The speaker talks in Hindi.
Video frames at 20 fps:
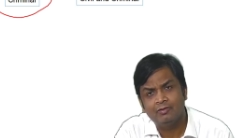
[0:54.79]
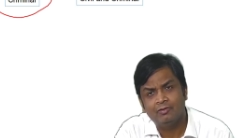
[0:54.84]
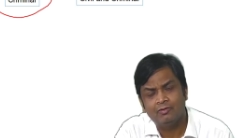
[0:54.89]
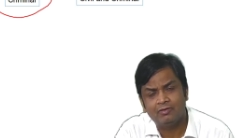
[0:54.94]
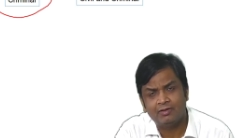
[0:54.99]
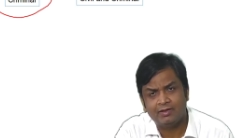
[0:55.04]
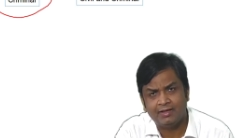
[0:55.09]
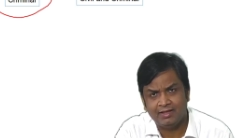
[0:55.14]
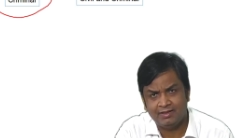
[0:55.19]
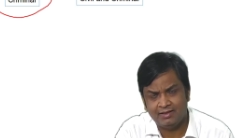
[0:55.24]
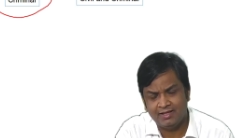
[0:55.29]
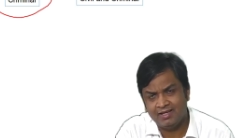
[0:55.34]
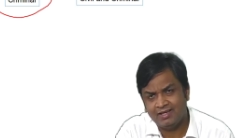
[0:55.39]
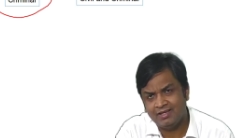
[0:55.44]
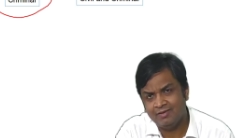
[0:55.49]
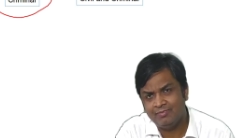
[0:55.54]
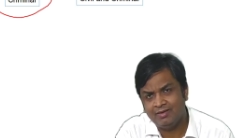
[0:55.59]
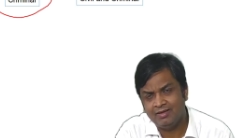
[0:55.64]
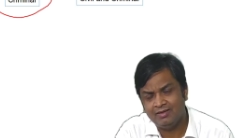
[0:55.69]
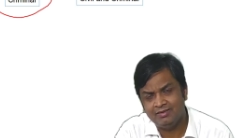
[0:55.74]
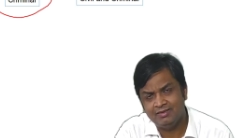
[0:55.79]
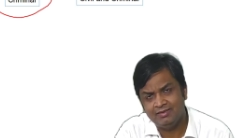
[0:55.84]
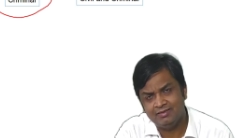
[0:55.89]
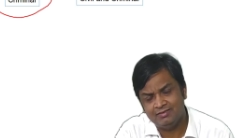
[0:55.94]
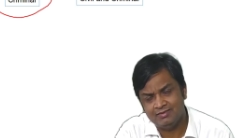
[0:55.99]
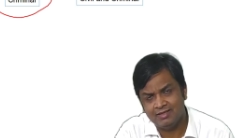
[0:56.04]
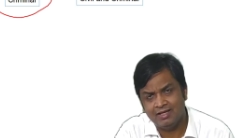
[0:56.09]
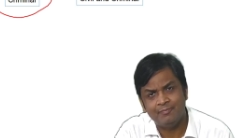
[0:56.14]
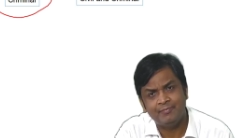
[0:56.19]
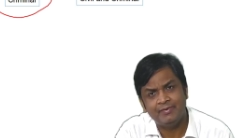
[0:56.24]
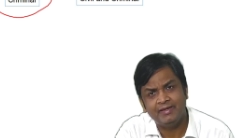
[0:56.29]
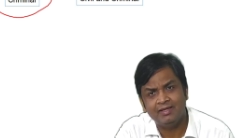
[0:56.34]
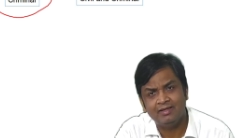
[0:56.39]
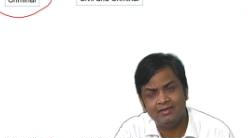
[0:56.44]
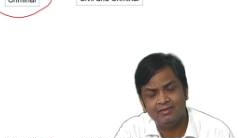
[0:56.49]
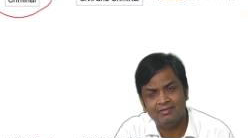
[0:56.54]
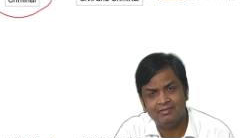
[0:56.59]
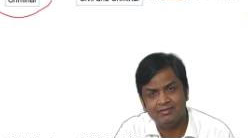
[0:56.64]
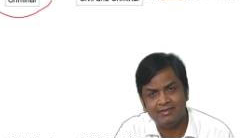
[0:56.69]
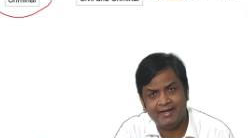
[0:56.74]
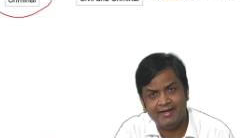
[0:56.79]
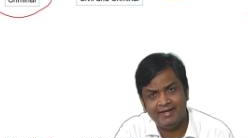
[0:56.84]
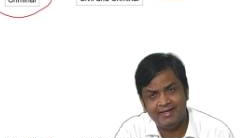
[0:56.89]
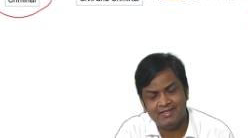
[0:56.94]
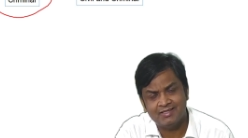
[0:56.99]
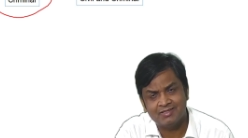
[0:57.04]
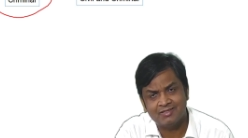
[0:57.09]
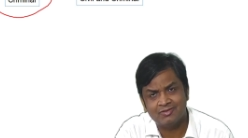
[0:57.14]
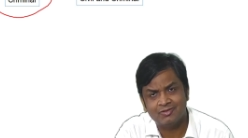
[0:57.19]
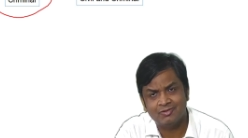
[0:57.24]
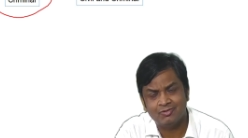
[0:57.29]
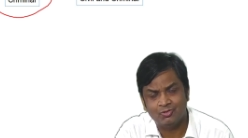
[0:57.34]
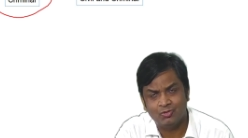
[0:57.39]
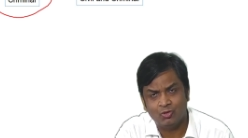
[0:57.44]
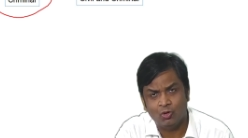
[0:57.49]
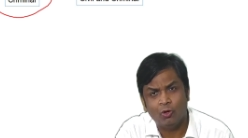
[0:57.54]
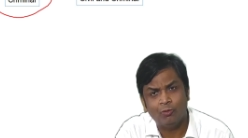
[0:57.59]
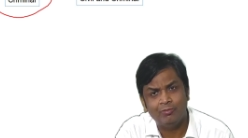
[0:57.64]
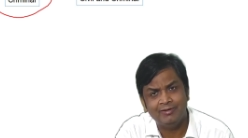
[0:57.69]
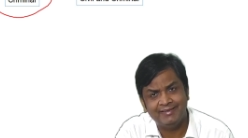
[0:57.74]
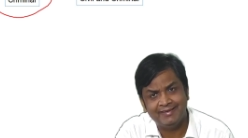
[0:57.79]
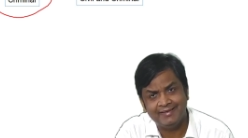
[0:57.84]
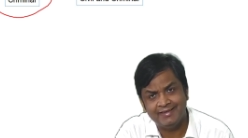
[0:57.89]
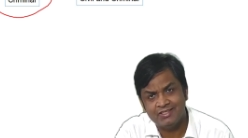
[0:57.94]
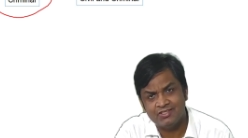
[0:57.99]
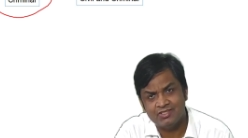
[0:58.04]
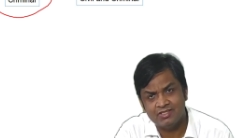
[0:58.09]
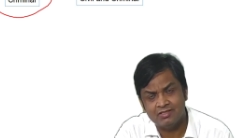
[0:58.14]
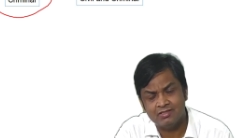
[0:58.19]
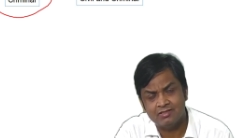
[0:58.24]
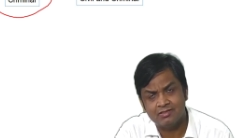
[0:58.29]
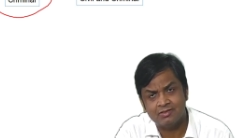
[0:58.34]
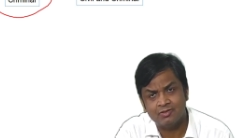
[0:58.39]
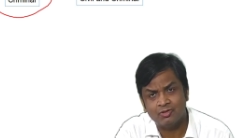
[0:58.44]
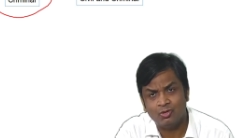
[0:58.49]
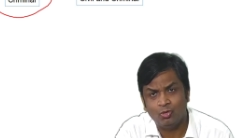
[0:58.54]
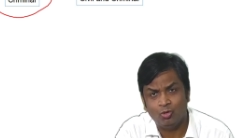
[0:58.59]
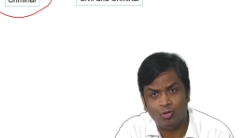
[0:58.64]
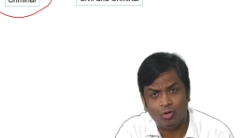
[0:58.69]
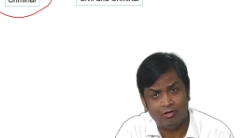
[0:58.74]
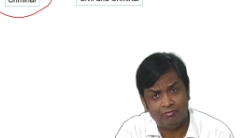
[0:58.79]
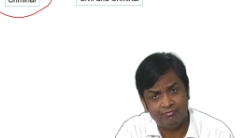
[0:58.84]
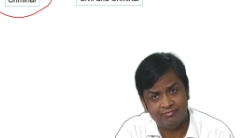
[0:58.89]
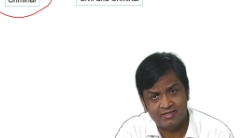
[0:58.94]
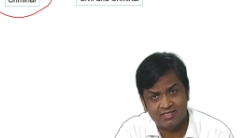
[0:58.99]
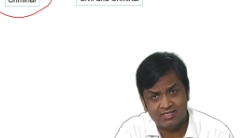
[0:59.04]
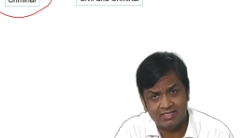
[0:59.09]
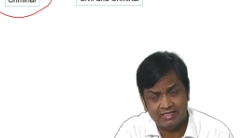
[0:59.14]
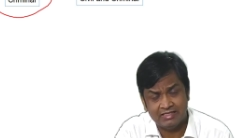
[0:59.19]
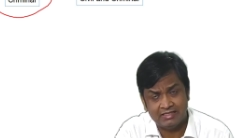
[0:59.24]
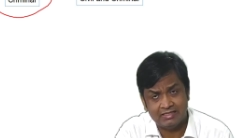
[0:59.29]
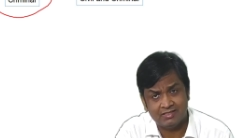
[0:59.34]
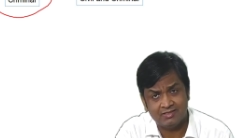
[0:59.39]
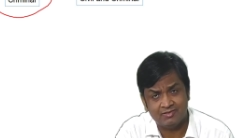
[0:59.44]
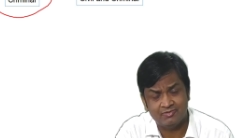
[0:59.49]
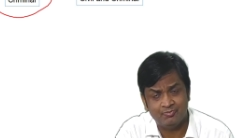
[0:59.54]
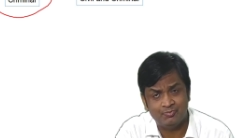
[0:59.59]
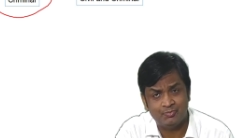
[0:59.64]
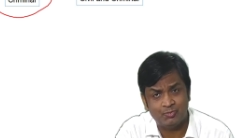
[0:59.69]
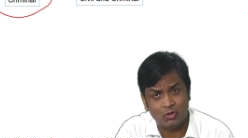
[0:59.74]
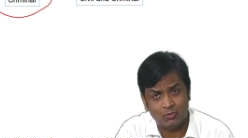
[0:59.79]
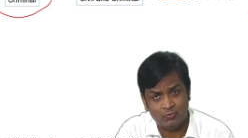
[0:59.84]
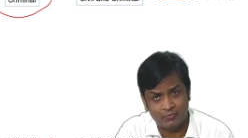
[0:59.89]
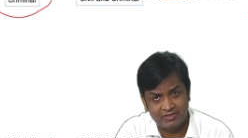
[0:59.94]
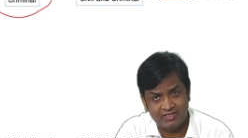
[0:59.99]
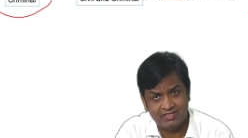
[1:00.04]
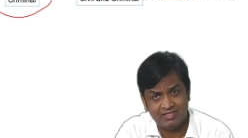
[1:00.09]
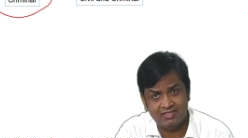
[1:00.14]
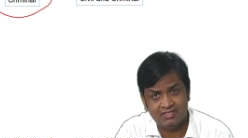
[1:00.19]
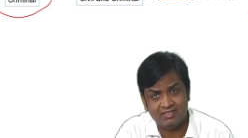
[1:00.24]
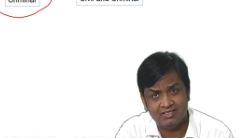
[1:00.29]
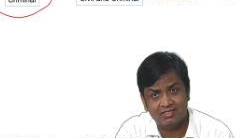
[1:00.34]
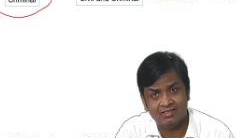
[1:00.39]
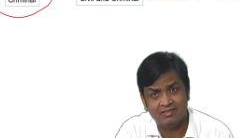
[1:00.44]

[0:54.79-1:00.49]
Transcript: और कहता है कि भाई जहाँ पे राइट्स ऑब्लिगेशंस ऑफिस प्रॉपर्टीज